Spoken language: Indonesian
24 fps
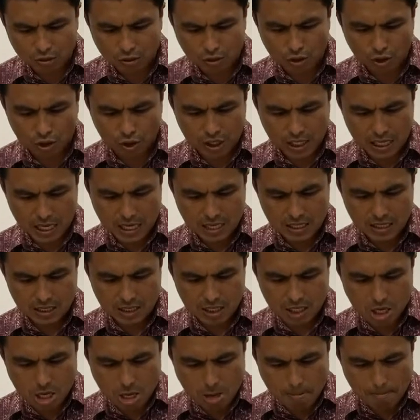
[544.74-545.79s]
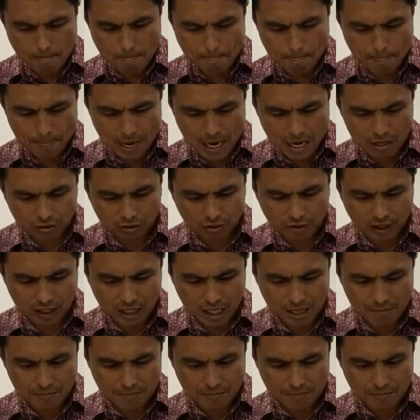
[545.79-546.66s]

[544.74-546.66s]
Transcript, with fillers: orang mau telah